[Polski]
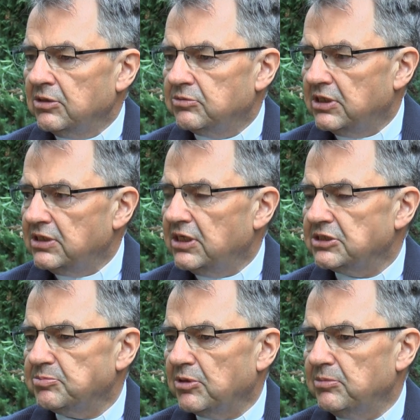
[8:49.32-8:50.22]
które nie
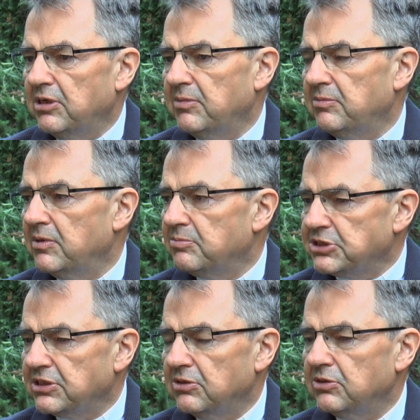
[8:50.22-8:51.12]
jest problemem
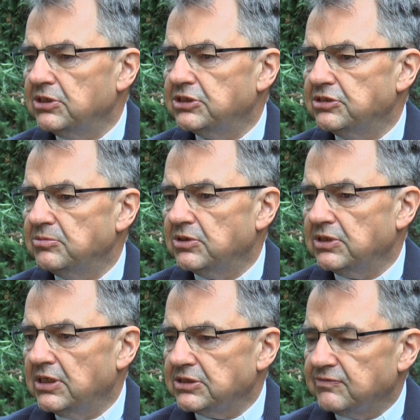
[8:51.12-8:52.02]
psychologicznym, to
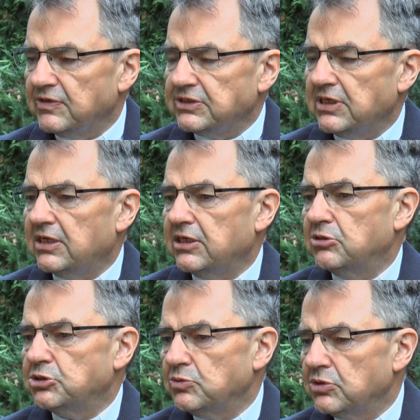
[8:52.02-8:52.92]
nie jest kwestia
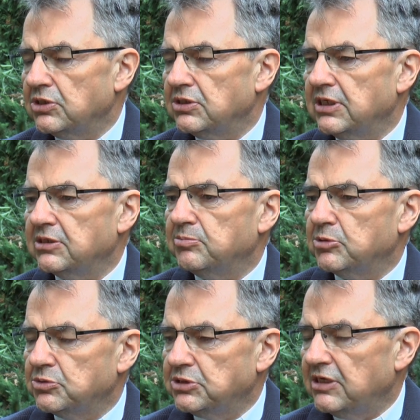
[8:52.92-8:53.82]
jakiegoś urojonego
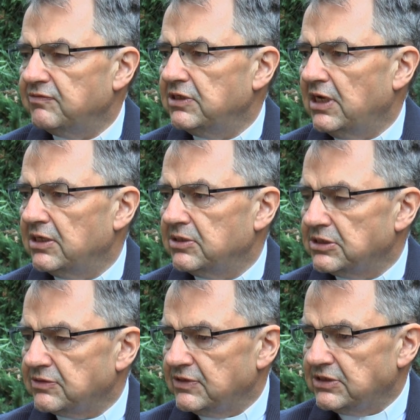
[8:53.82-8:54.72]
poczucia winy, ale to
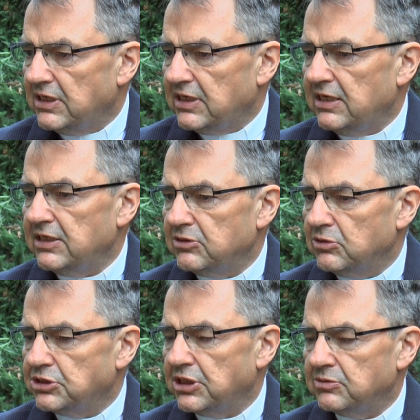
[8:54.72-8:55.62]
jest kwestia
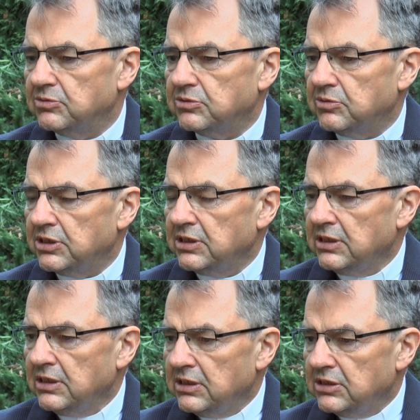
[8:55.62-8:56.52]
realnego grzechu, który
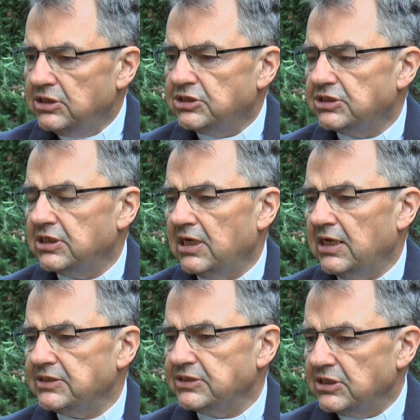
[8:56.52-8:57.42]
niszczy
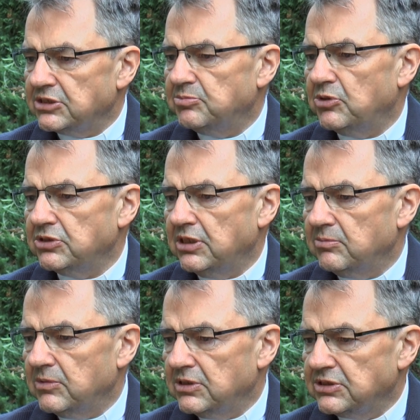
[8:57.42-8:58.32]
relacje z
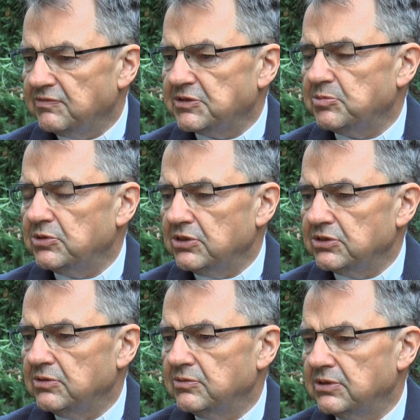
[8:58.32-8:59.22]
Bogiem, ze
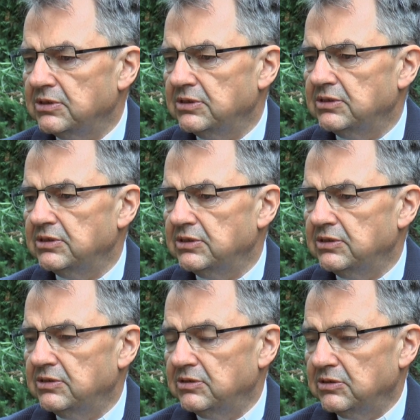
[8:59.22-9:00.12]
wspólnotą, y,
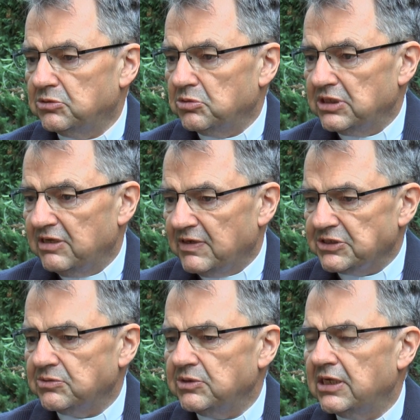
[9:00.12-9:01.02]
który
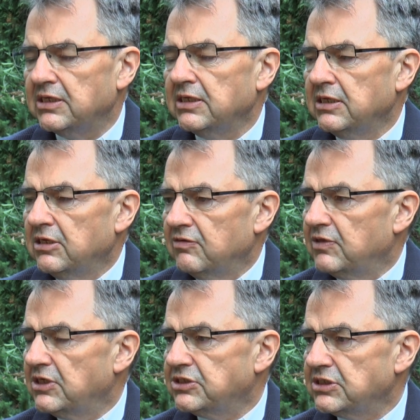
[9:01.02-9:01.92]
dewastuje
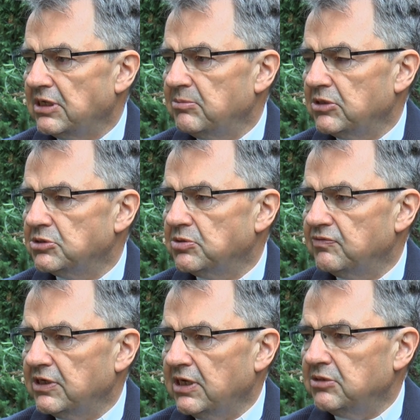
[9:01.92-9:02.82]
wnętrze samego
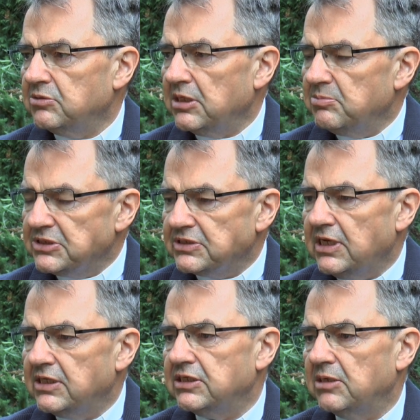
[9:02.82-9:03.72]
człowieka i tutaj
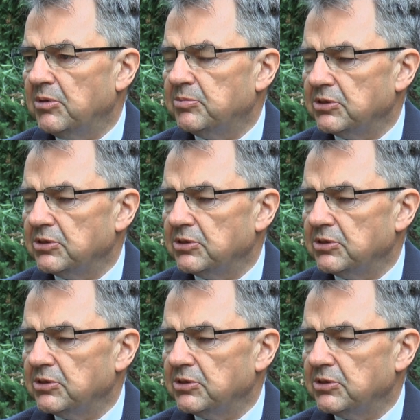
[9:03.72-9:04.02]
bezwzględnie po